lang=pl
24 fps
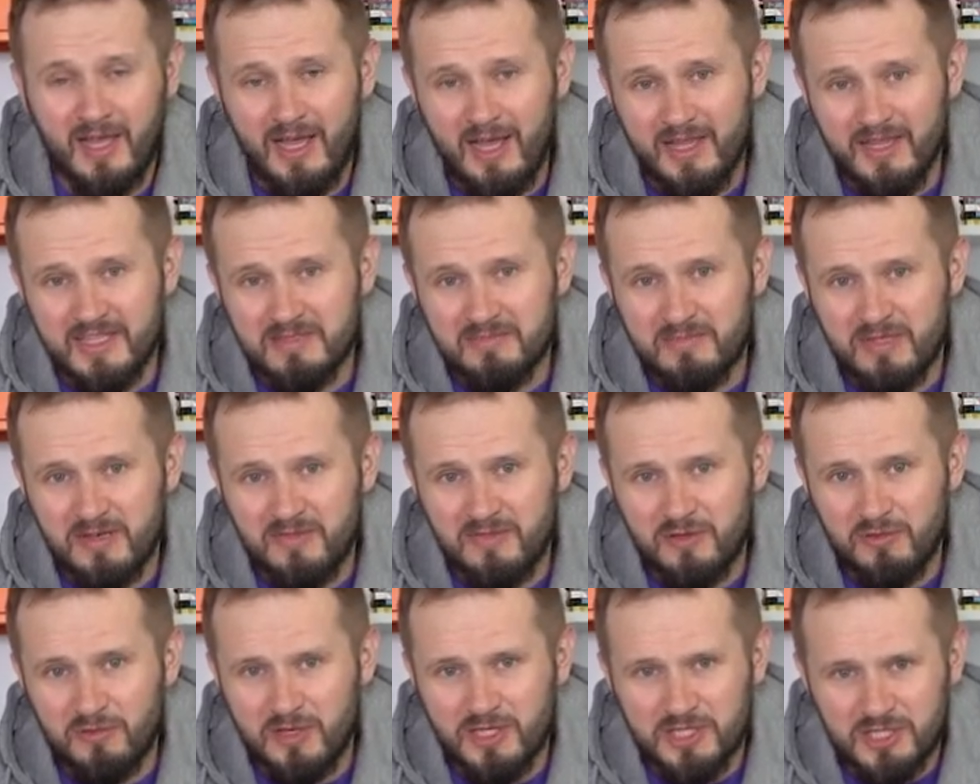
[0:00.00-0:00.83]
ale
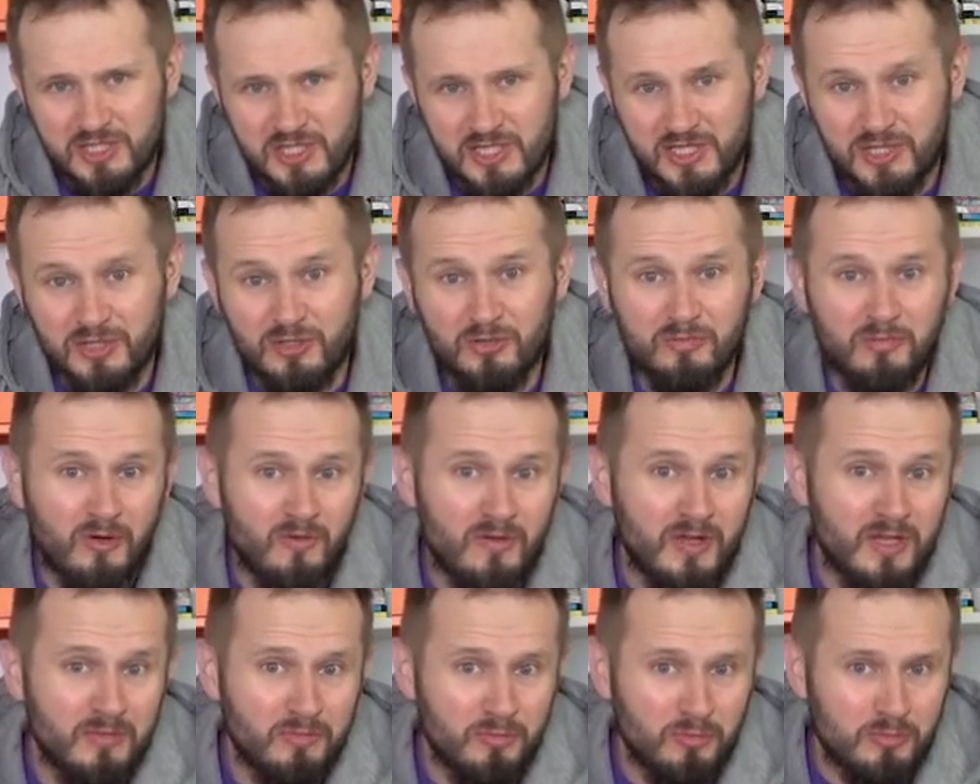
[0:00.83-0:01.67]
sprawiła, że
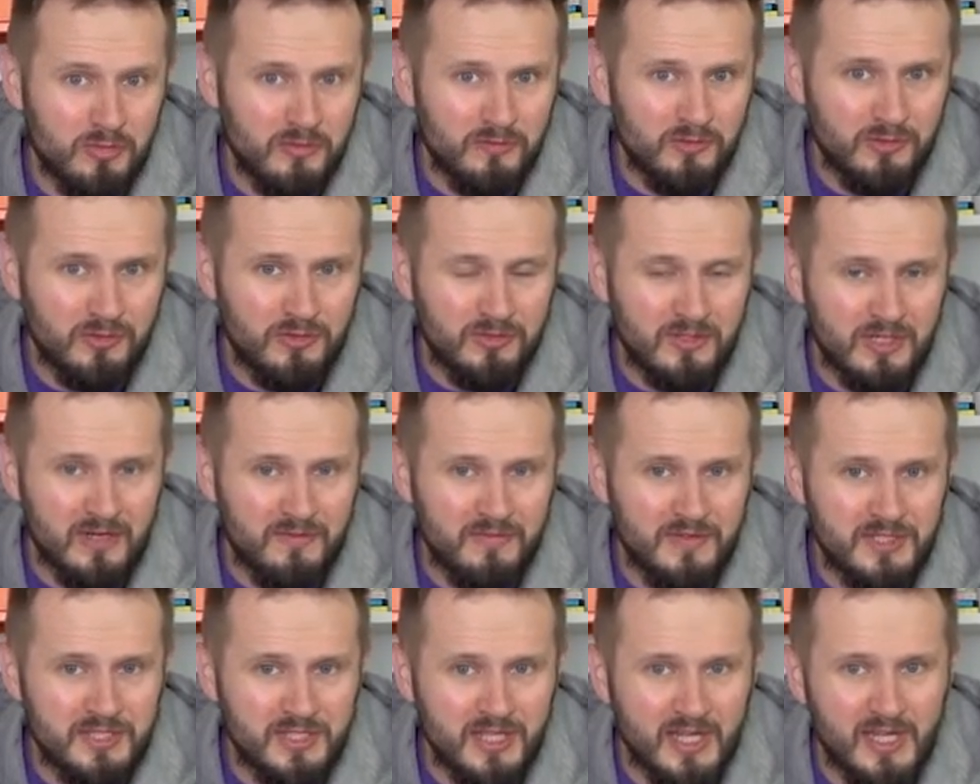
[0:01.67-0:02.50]
domowe albumy
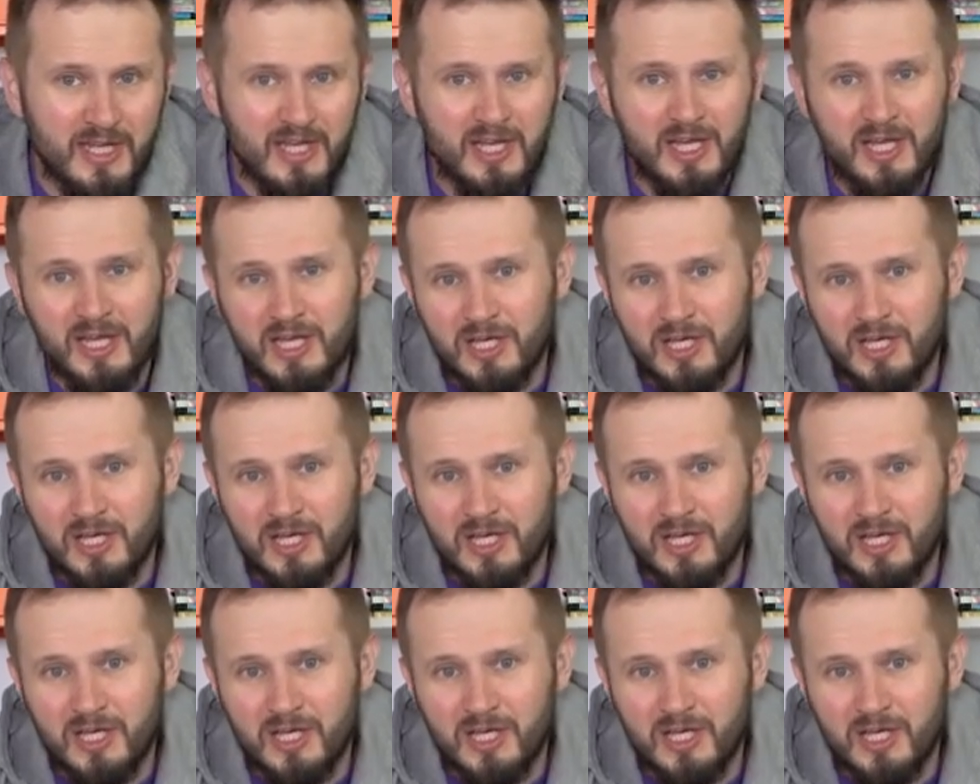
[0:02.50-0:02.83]
fotograficzne,